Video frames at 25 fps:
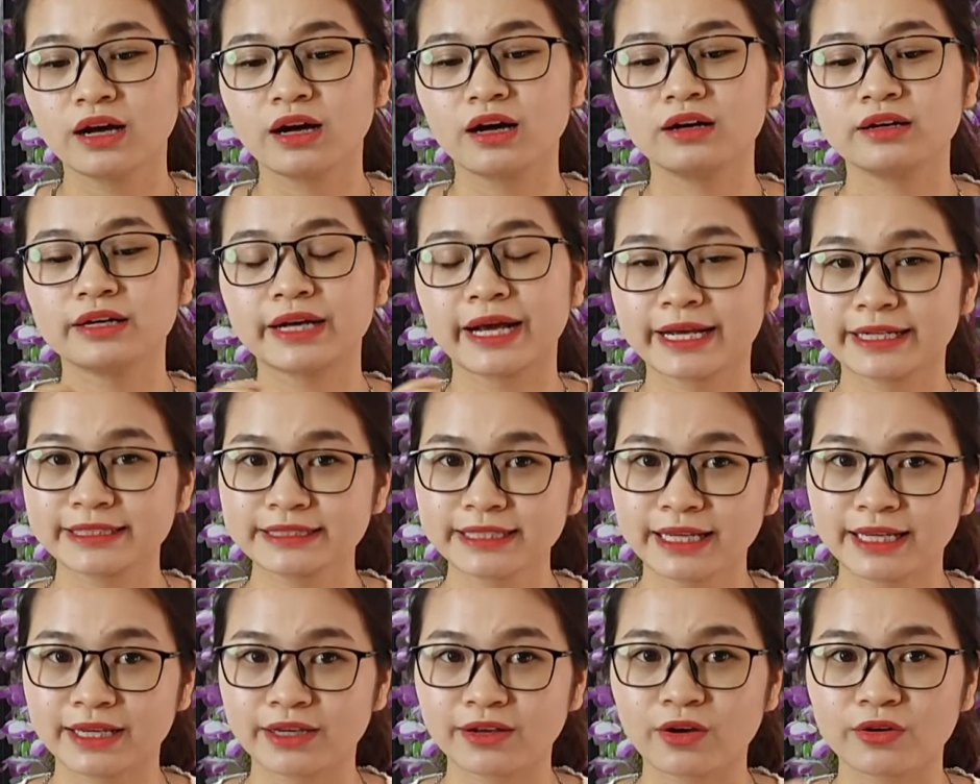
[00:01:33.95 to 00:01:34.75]
uh, kháng
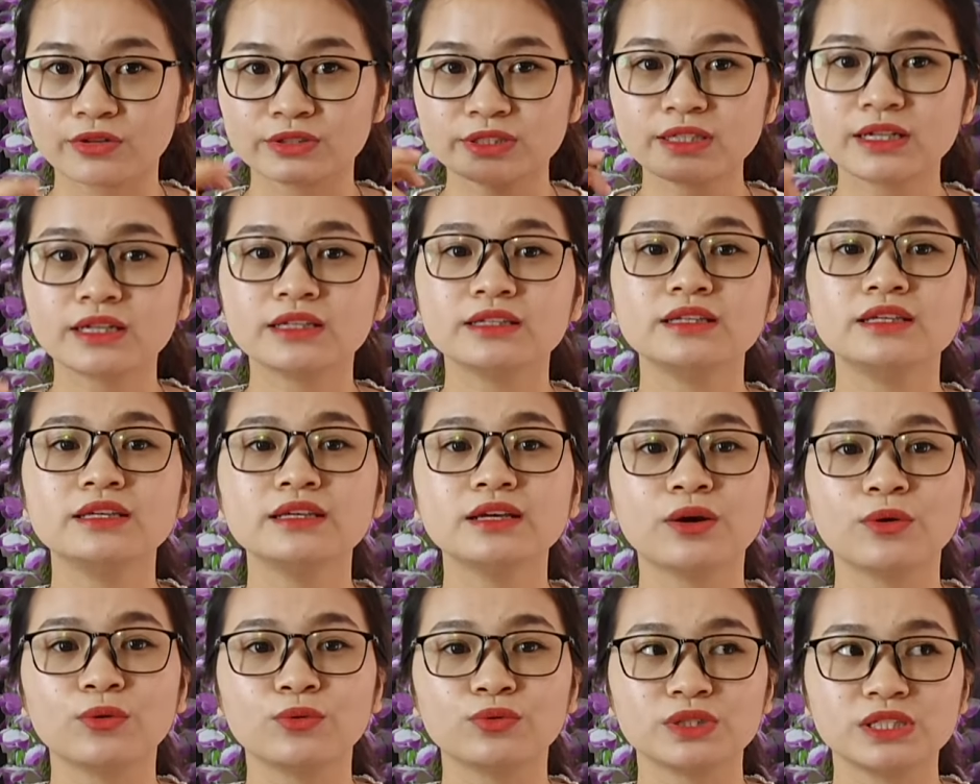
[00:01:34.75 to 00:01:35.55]
thể có rất là
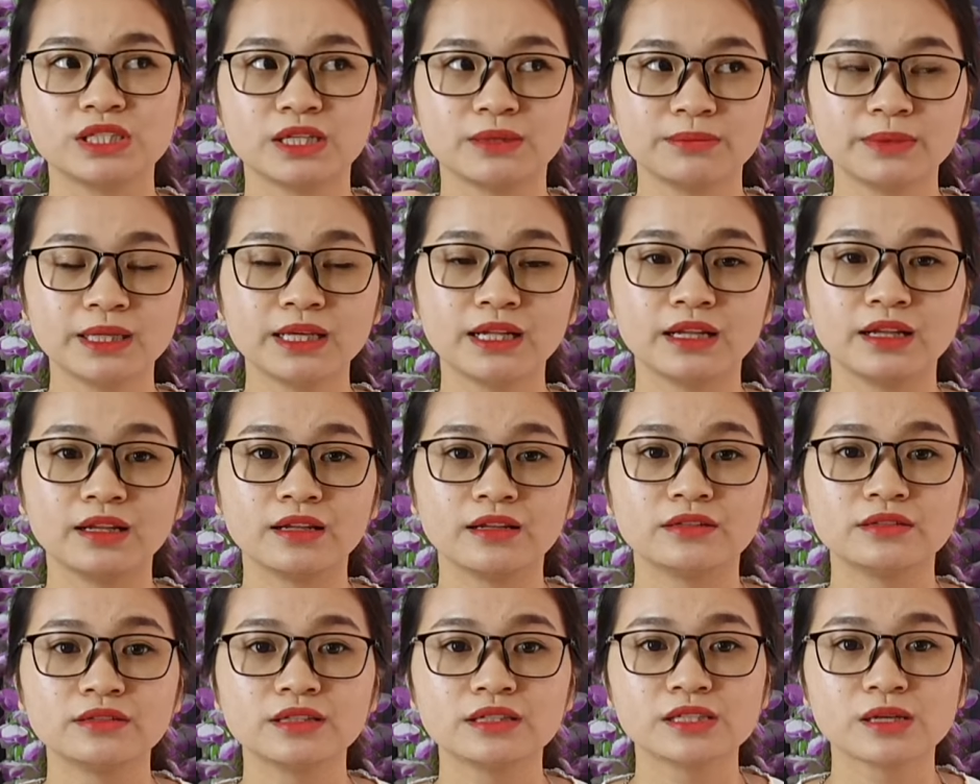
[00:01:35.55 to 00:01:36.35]
nhiều chiếm tỷ lệ
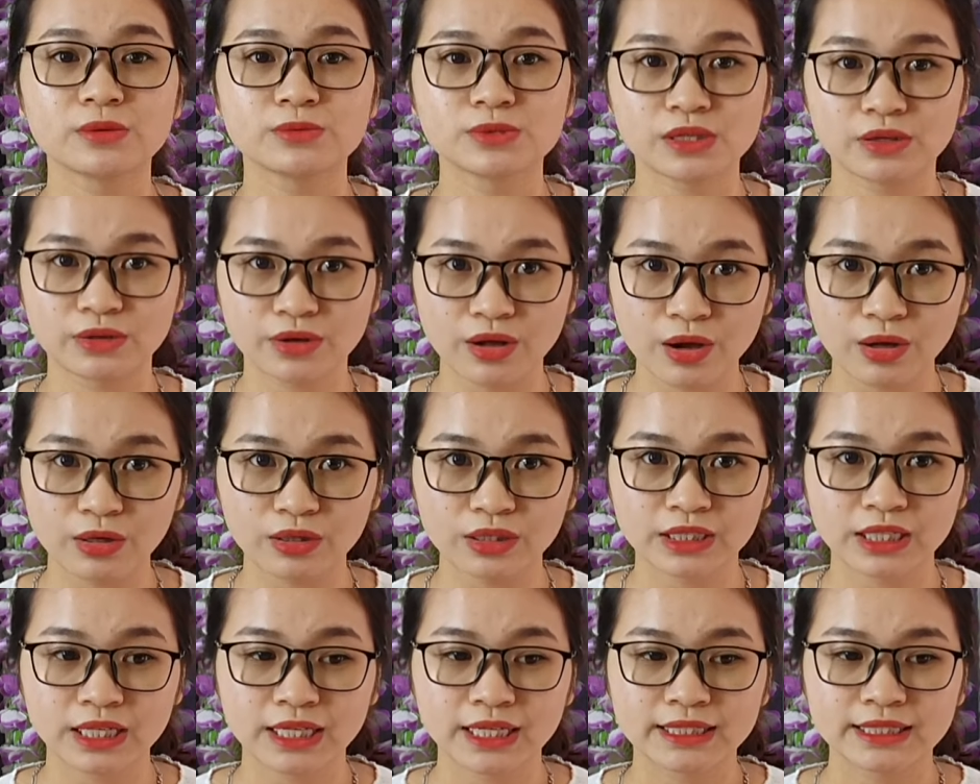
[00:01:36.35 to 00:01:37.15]
lớn ở trong sữa non
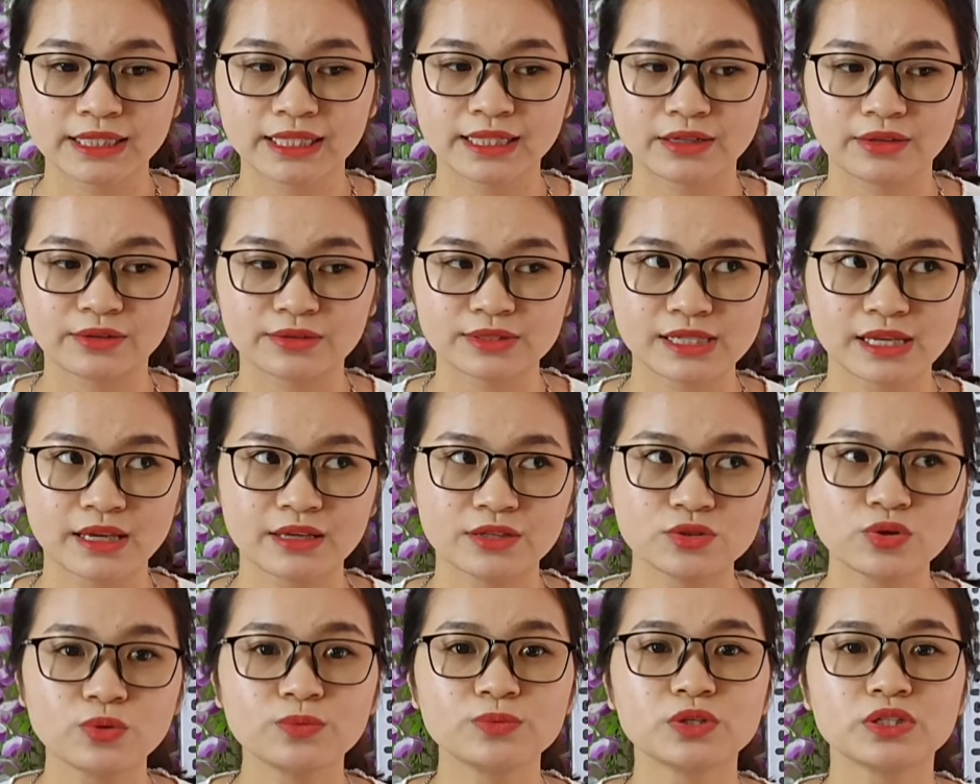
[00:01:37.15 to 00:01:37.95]
thì nó sẽ
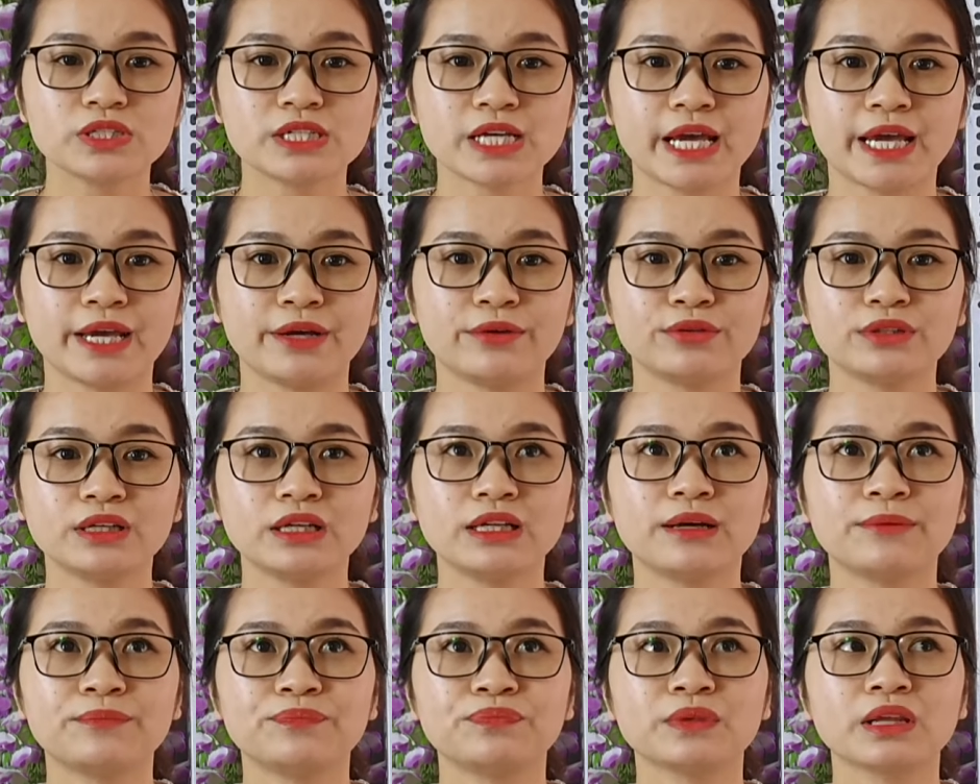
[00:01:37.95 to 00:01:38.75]
giúp cho trẻ có thể
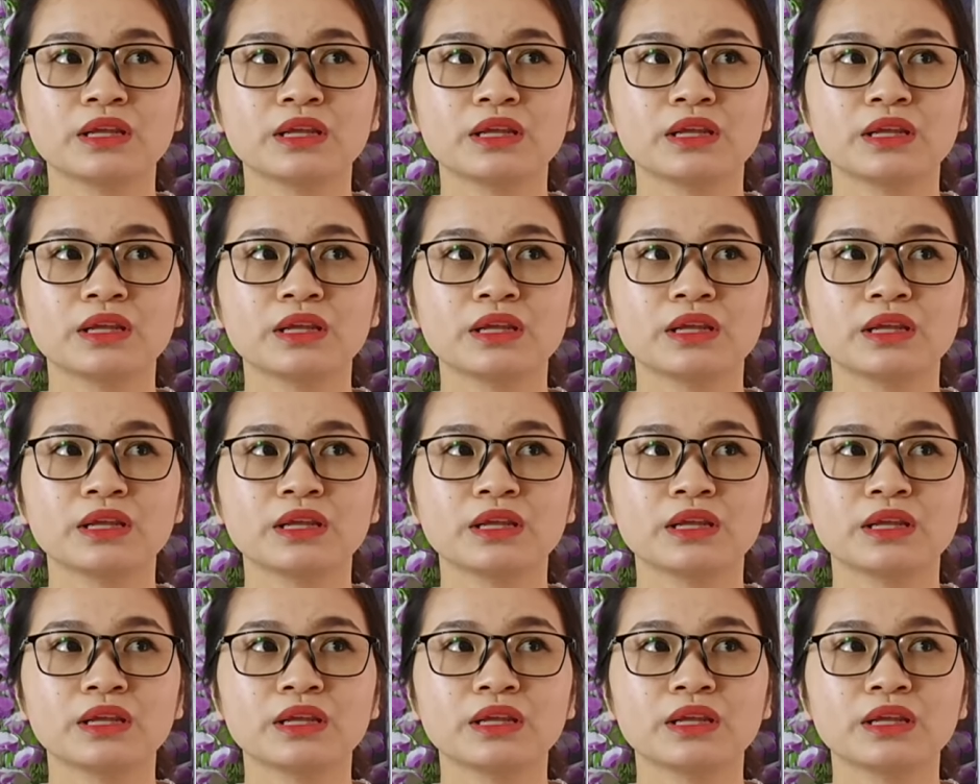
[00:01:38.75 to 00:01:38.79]
làm